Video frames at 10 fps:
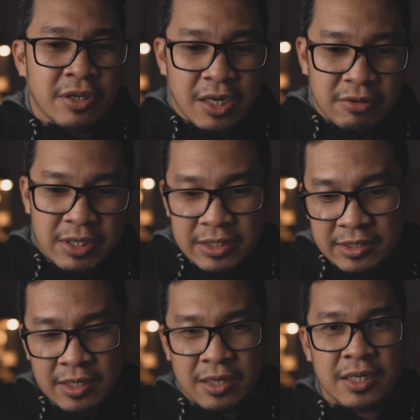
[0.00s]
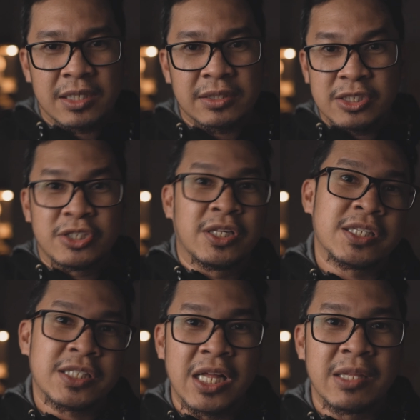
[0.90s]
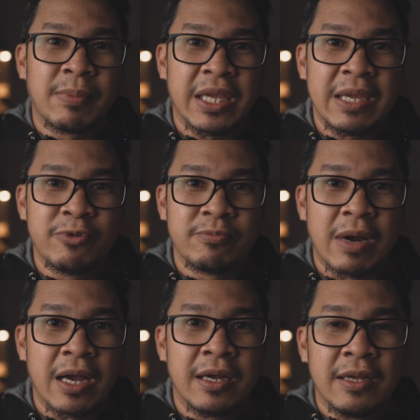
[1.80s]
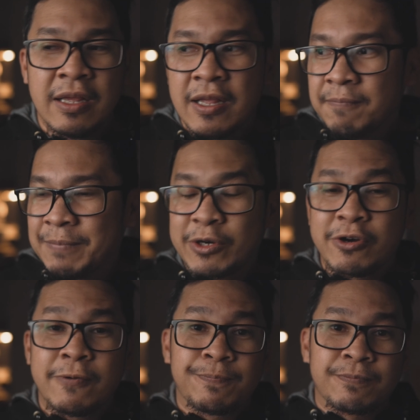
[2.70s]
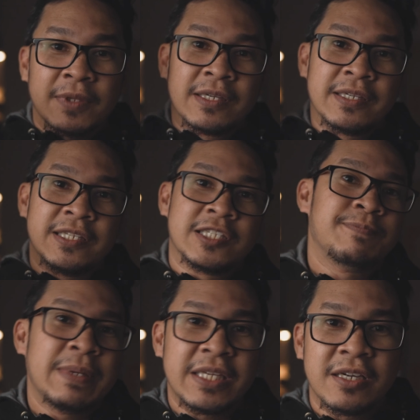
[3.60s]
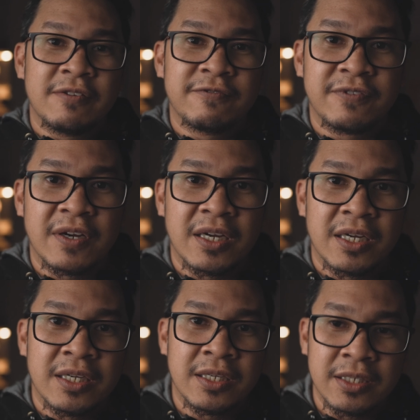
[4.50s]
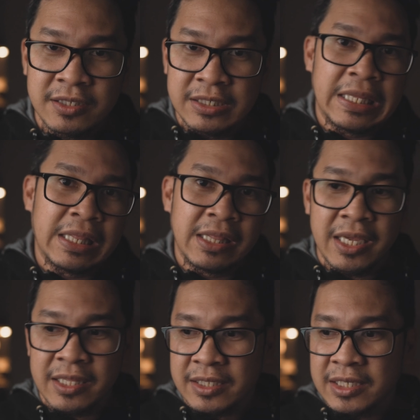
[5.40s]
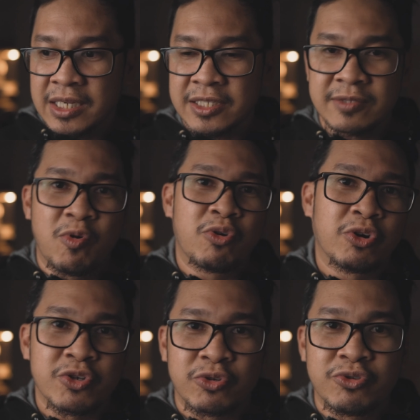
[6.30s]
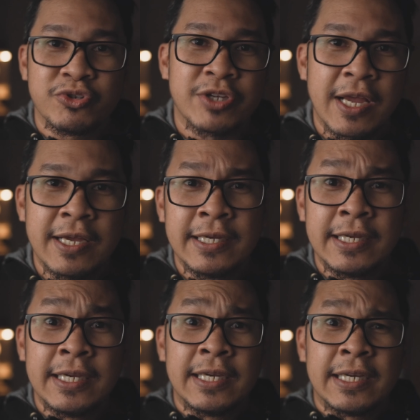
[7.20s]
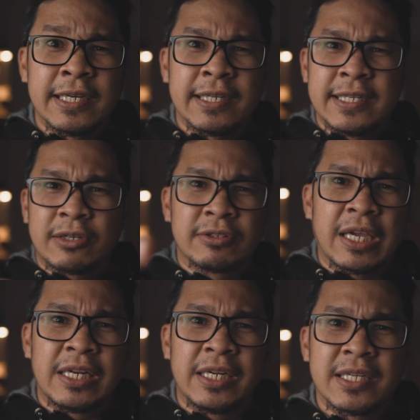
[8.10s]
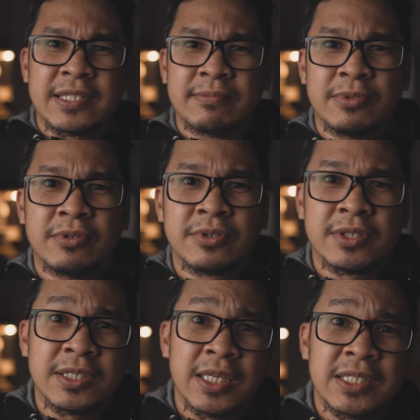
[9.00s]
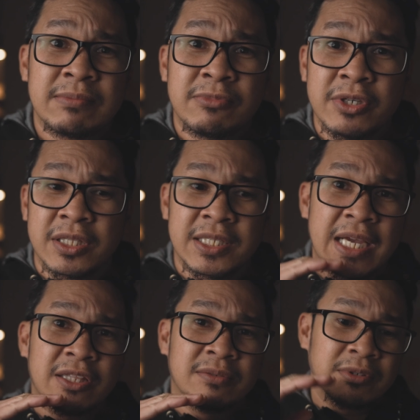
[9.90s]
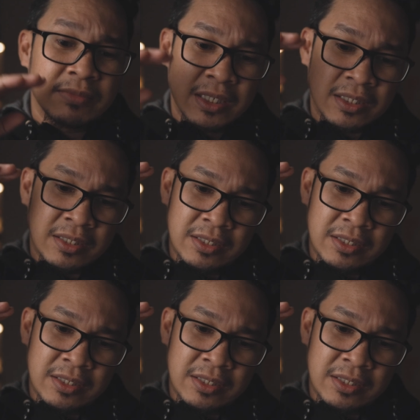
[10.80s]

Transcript: uh, kuan kanang traditional style na paghimo ba. Pero speaking of uh, grill and kanang smokers gunsa nakoy kaila da Cebu just in case ka mo interesado mo mag